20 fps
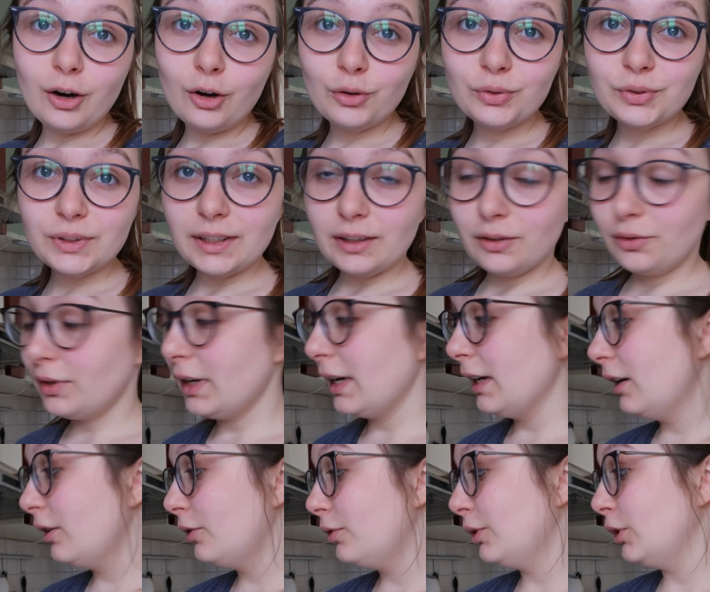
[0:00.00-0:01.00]
auf der
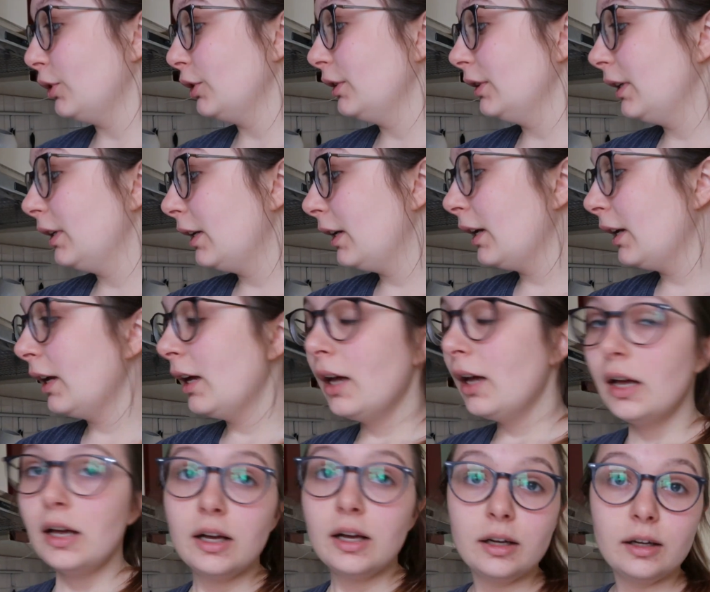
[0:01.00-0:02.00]
Feier von
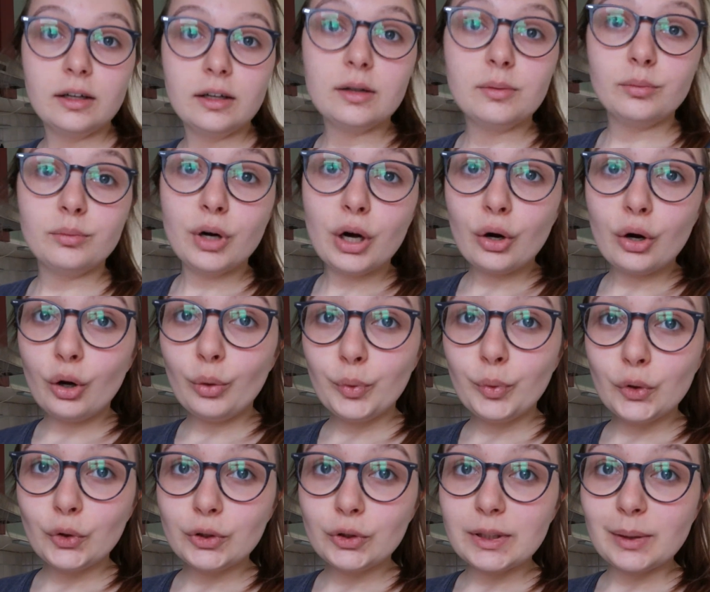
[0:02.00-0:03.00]
ähm,
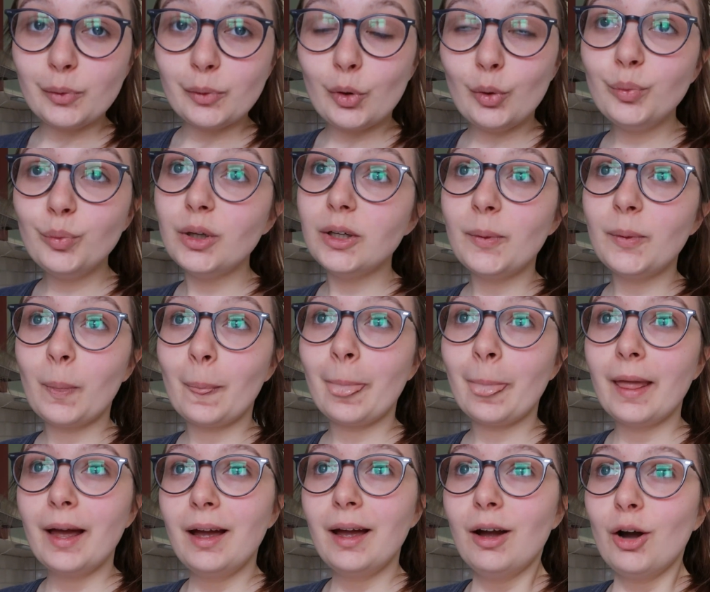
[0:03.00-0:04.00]
Robin, unserem Kumpel.
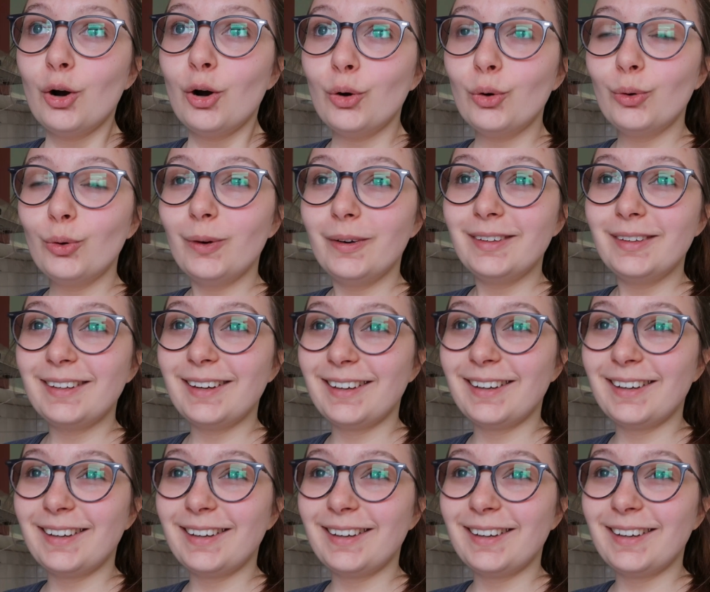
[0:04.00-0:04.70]
Und